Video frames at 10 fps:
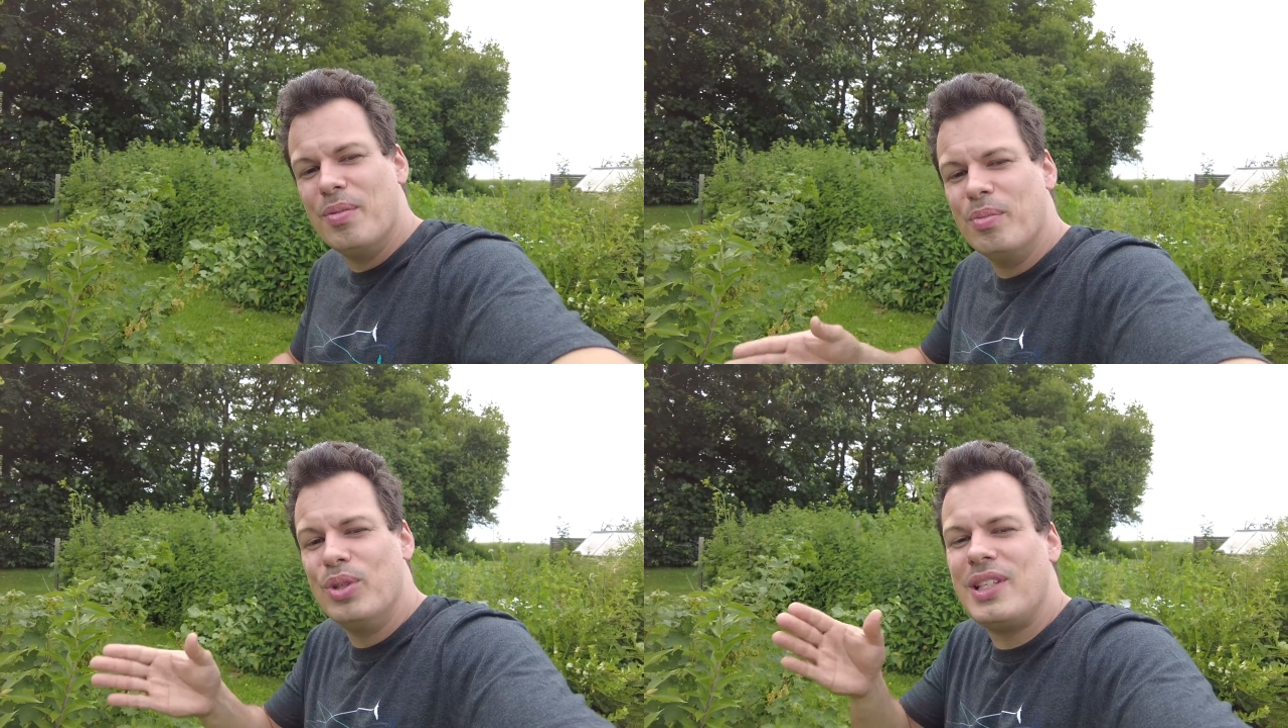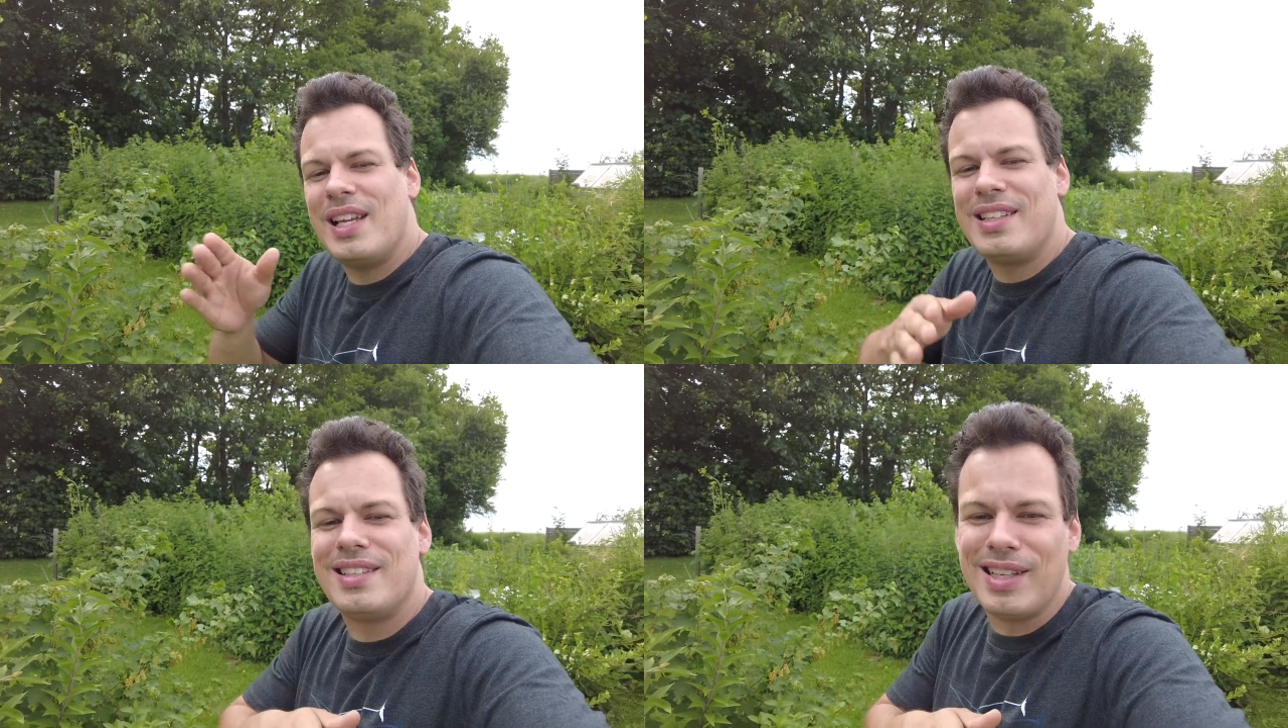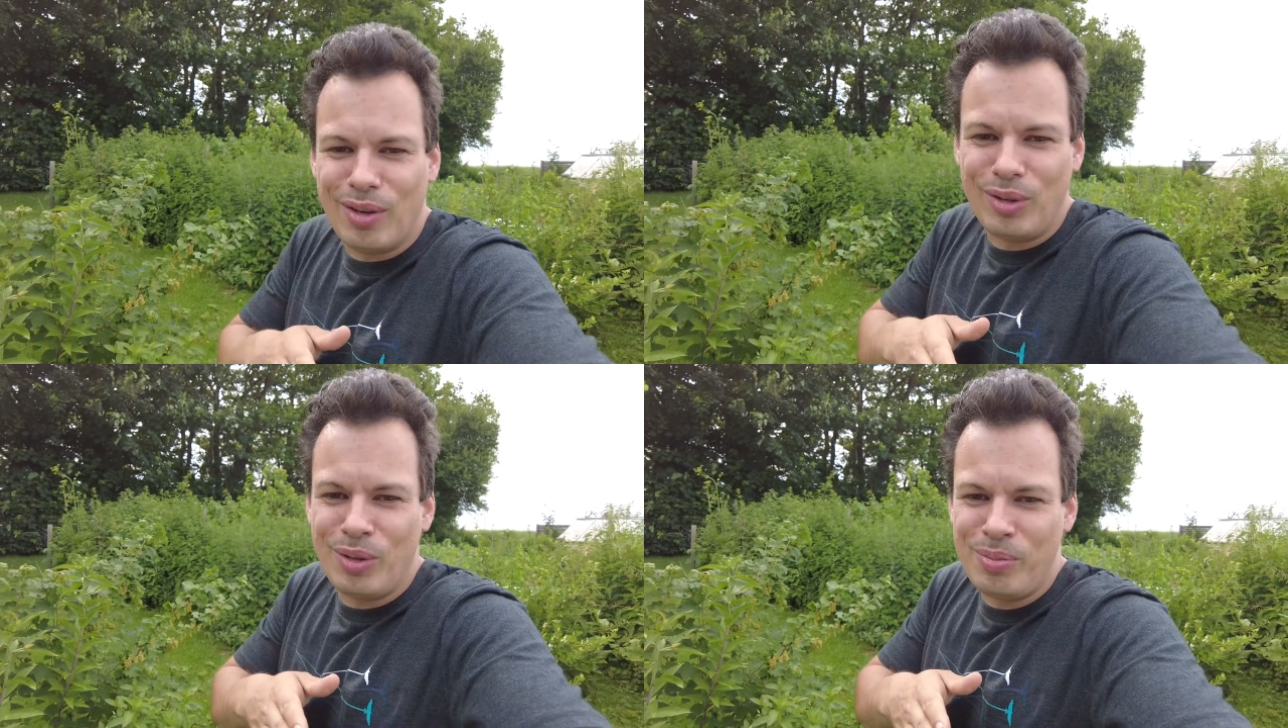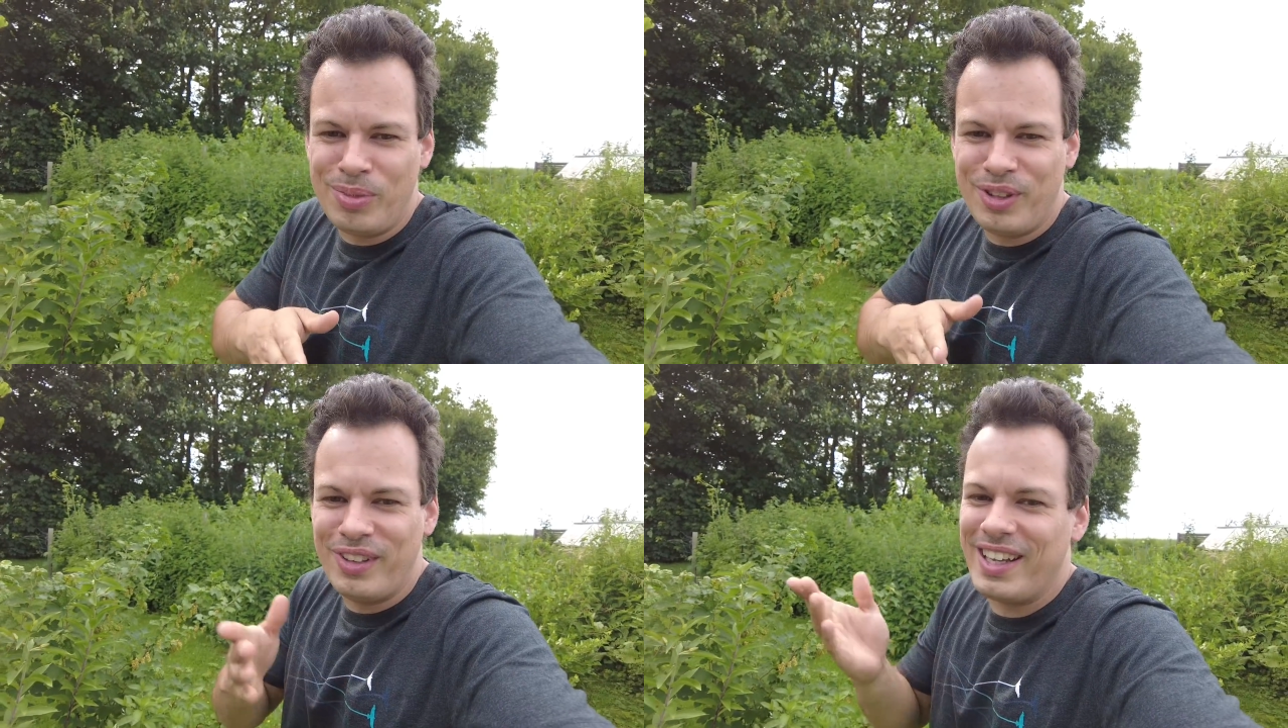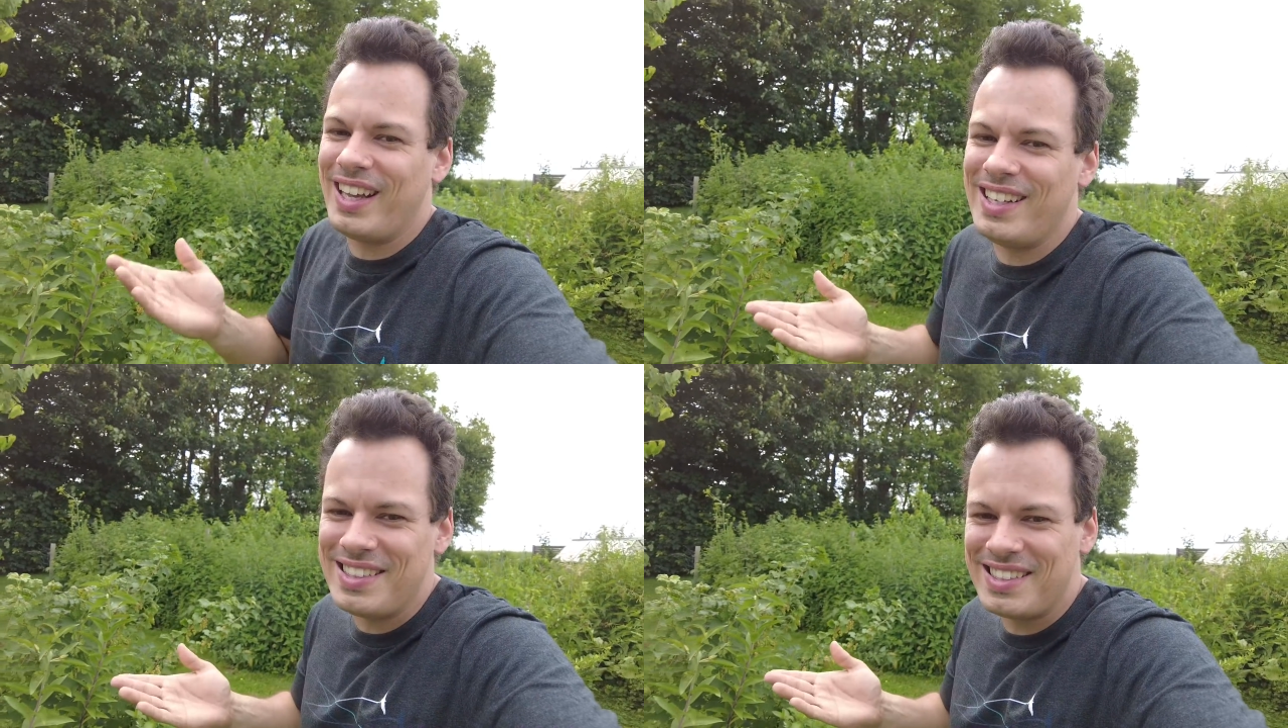Muss da jetzt ein Zaun rum oder
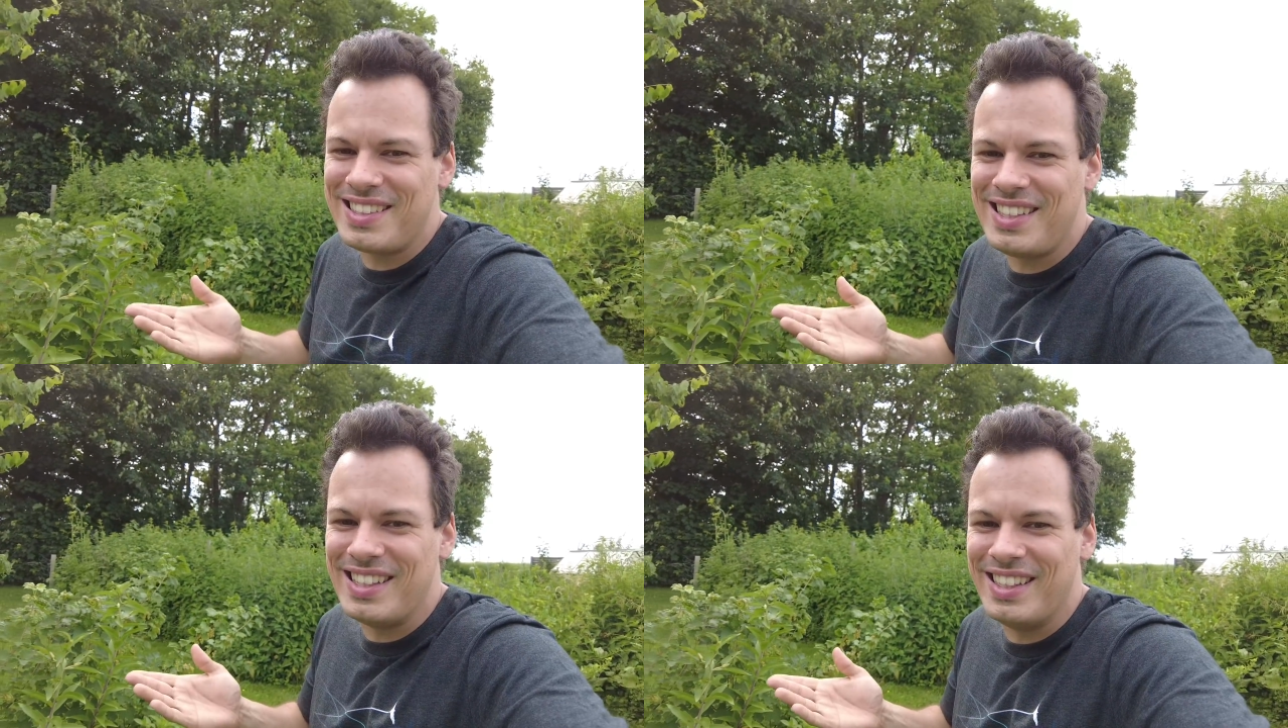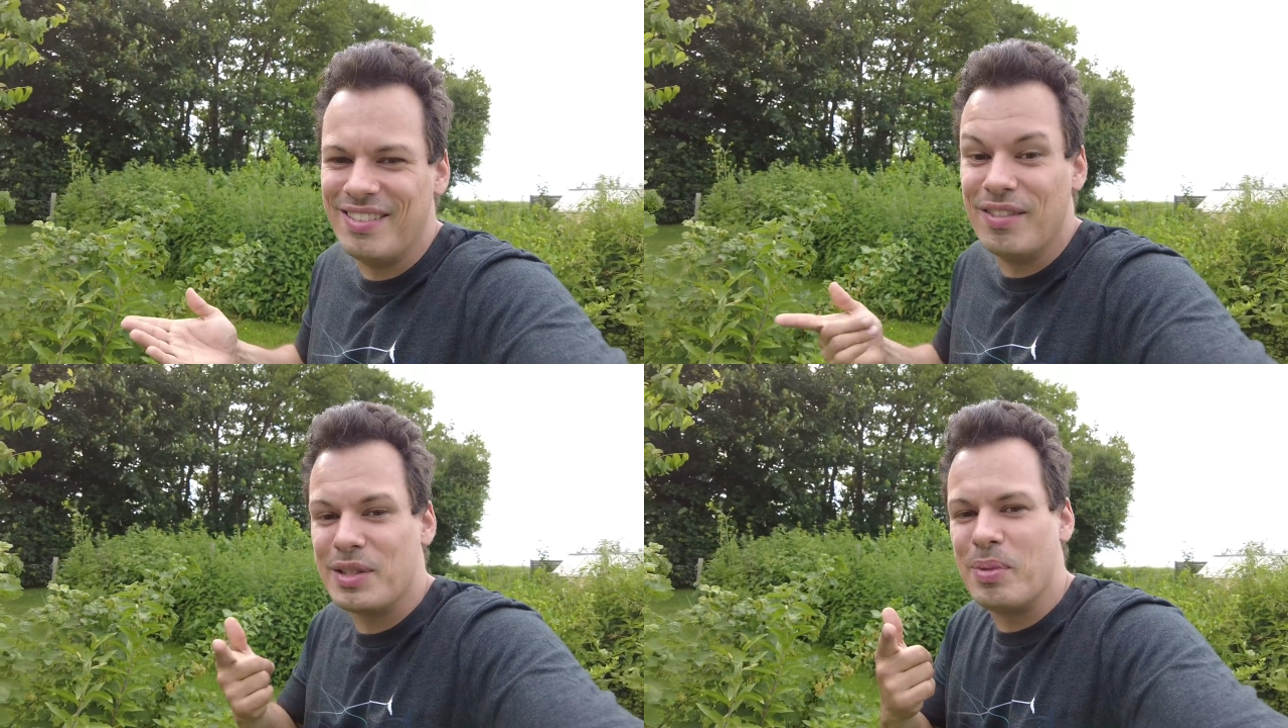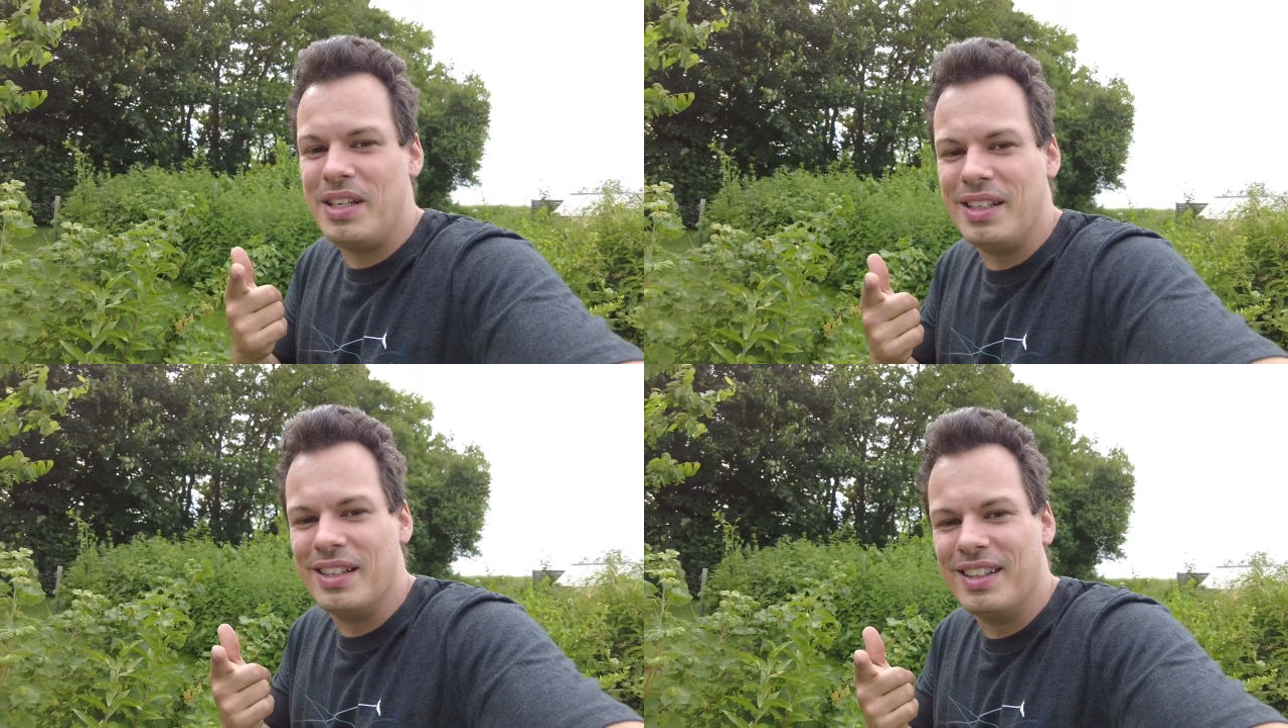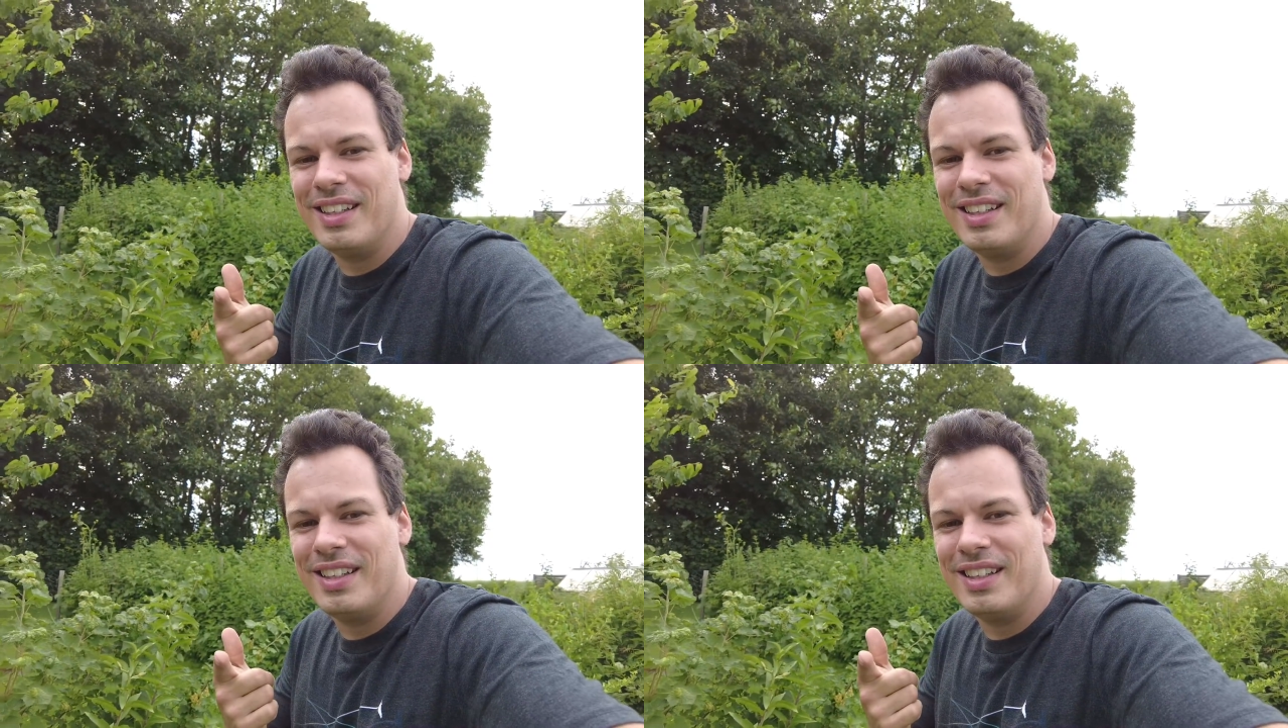kann ich es riskieren? Was meint ihr?